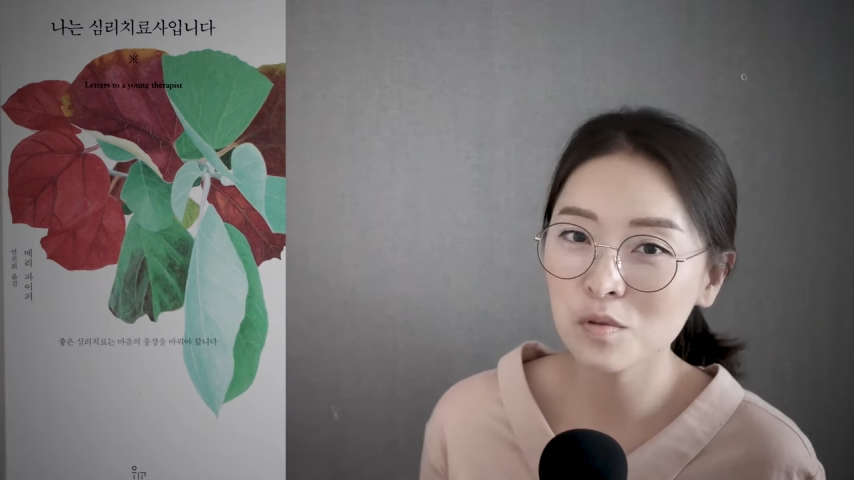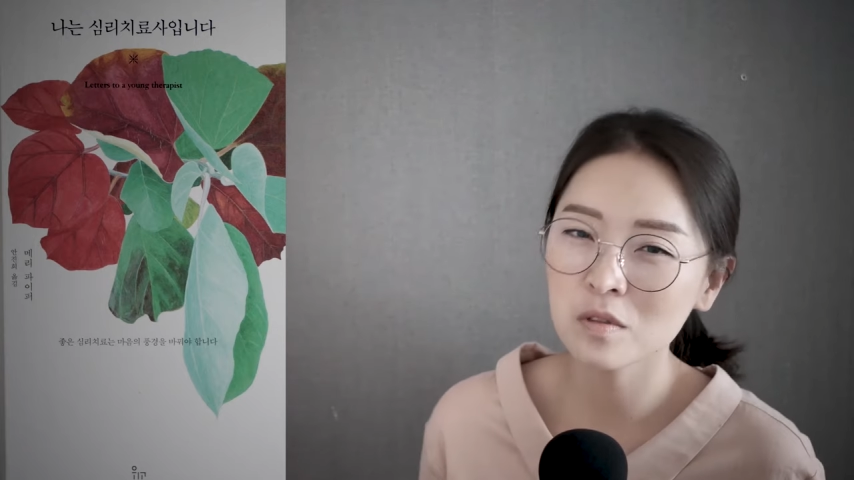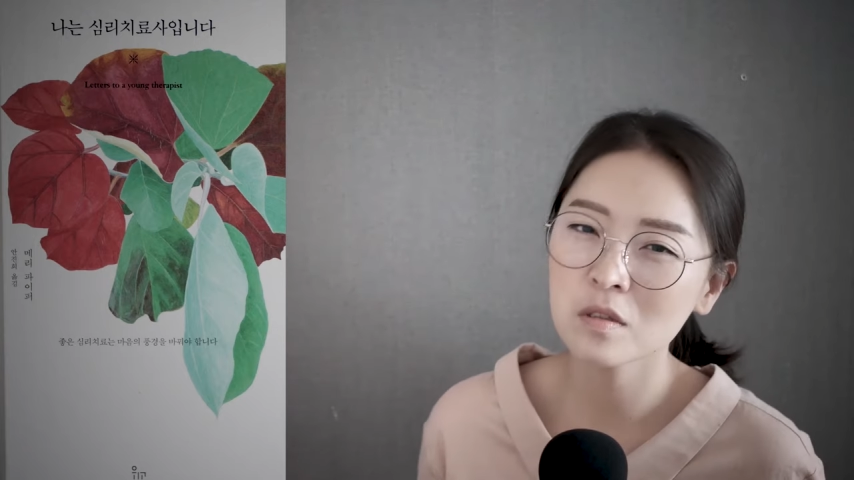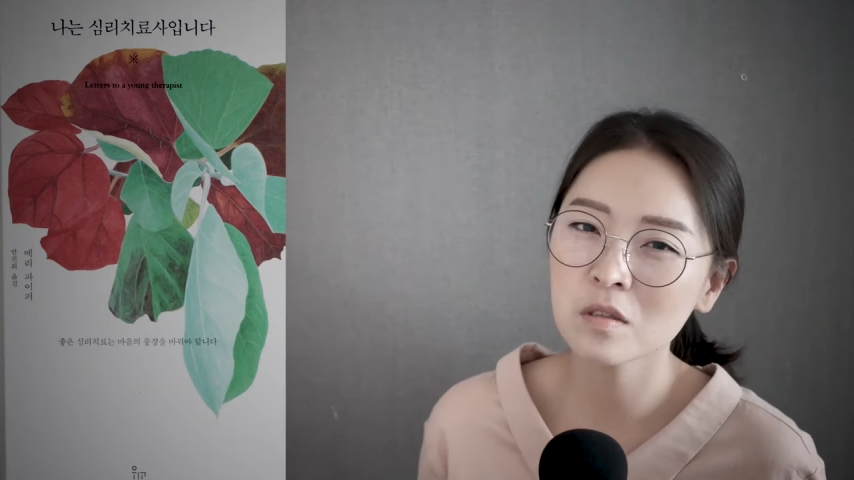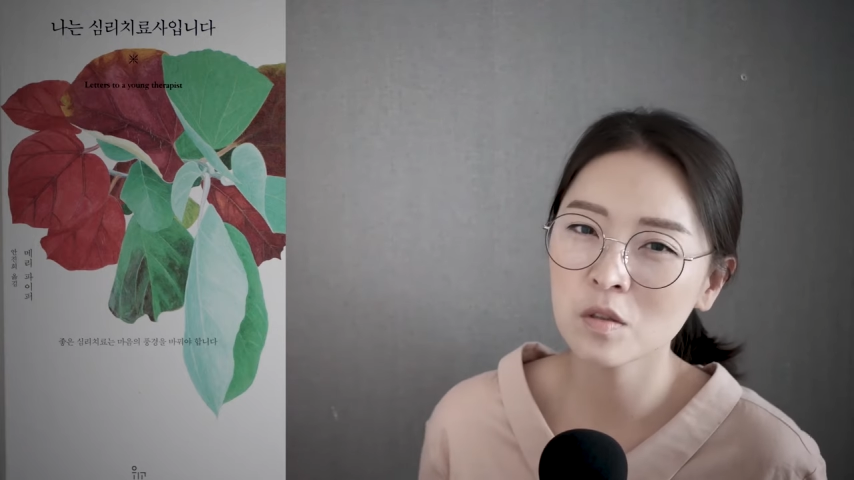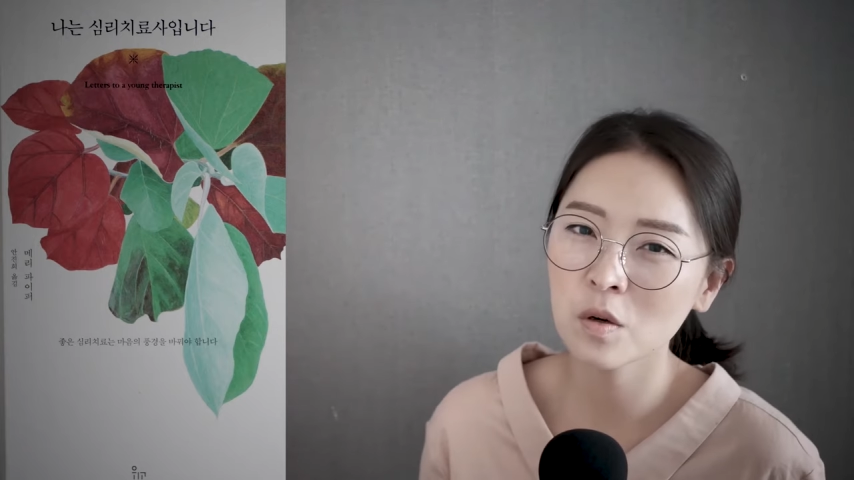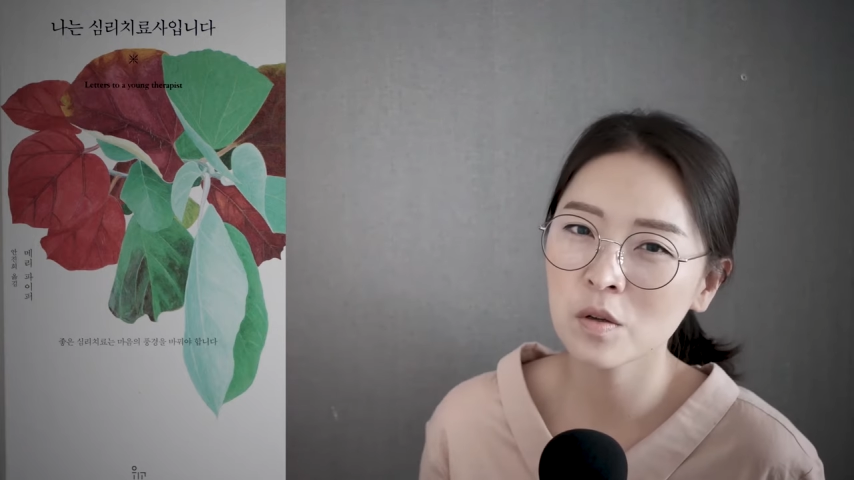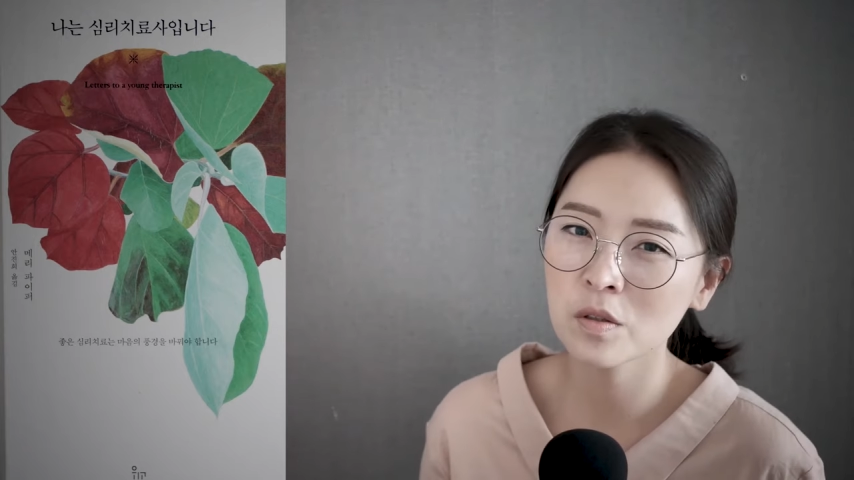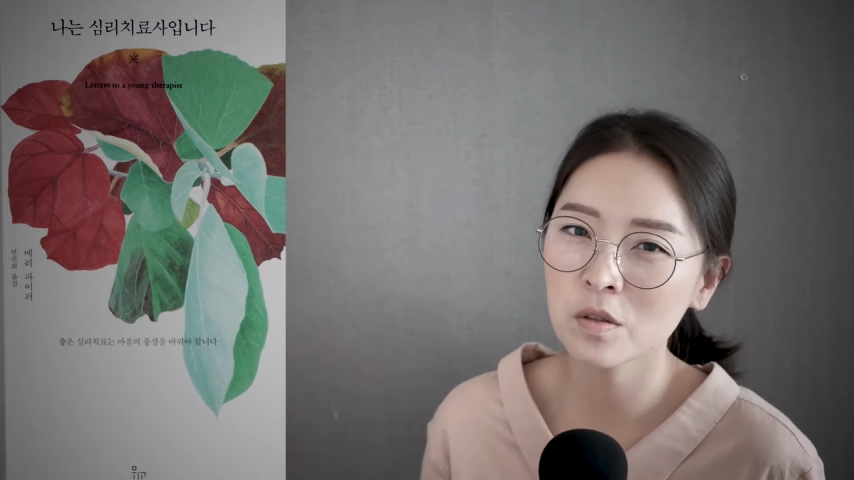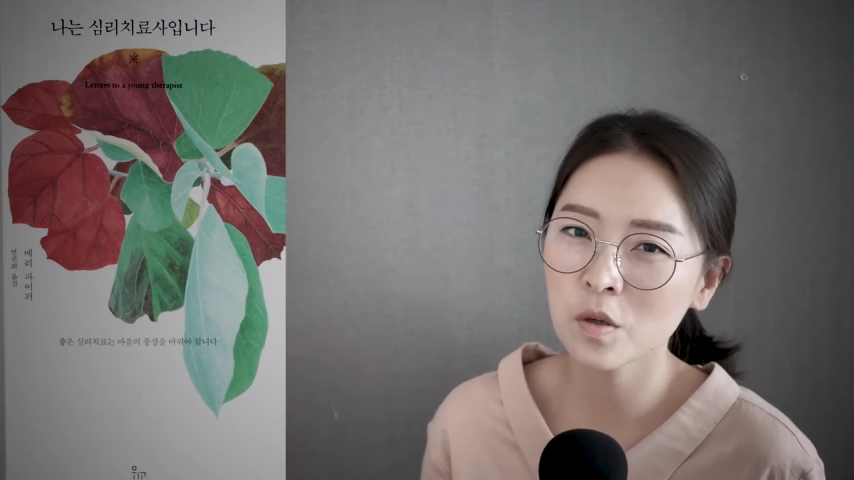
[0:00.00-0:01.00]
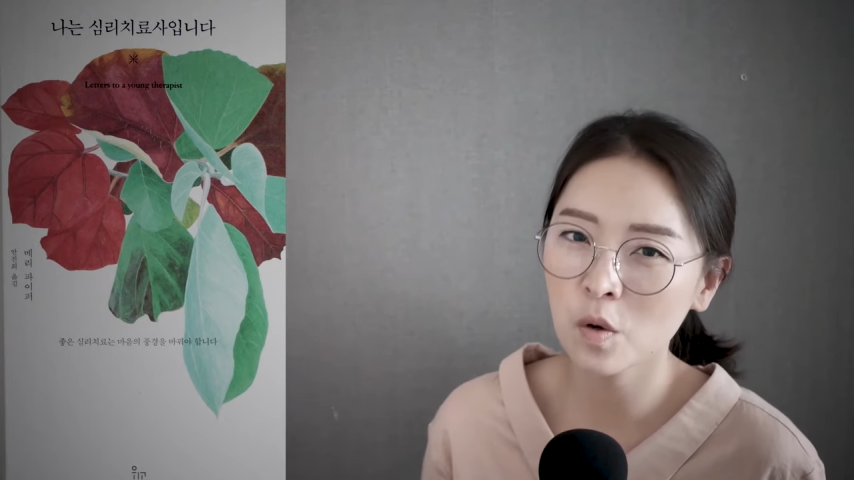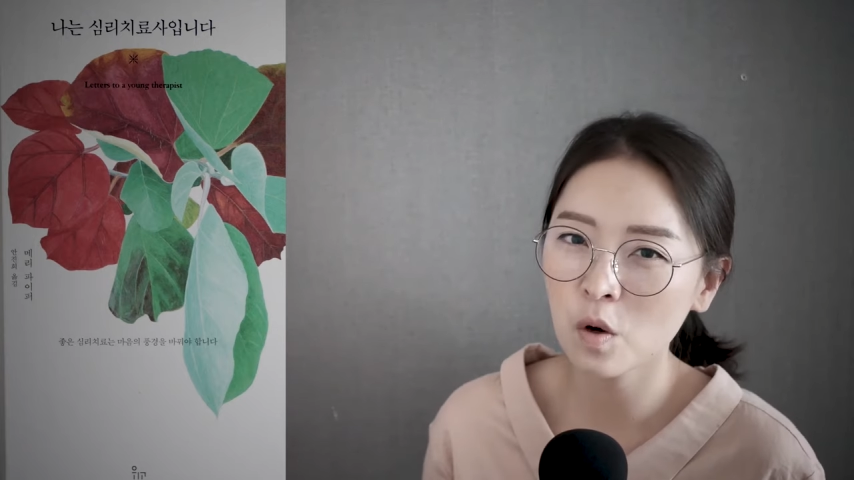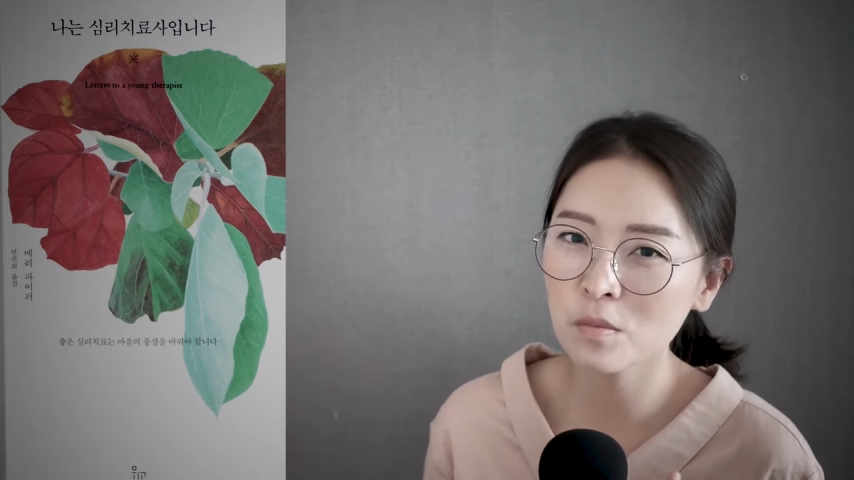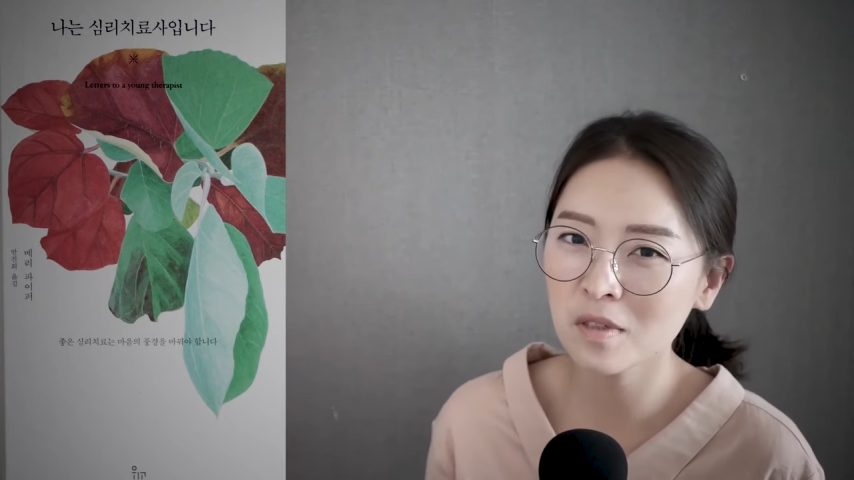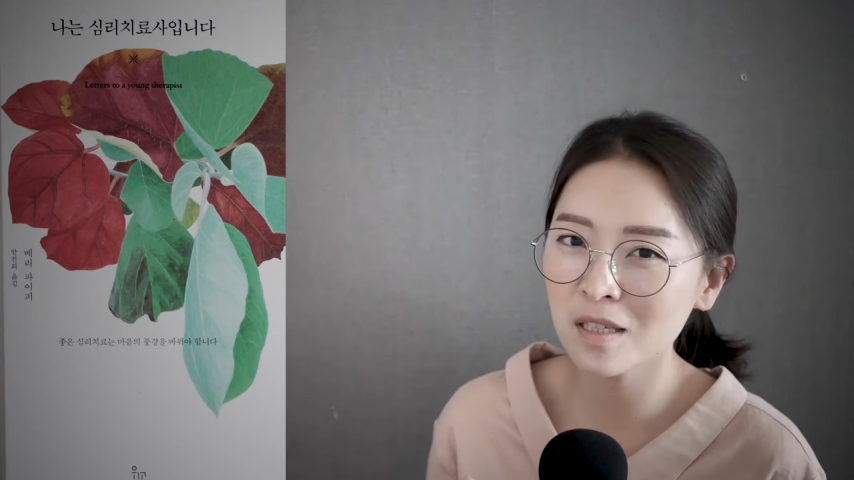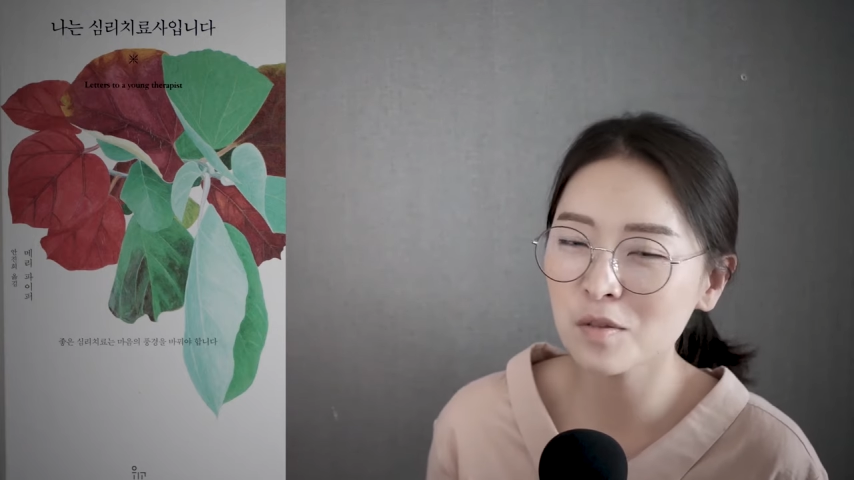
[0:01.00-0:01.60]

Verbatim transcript: 있는 그런 경험을 할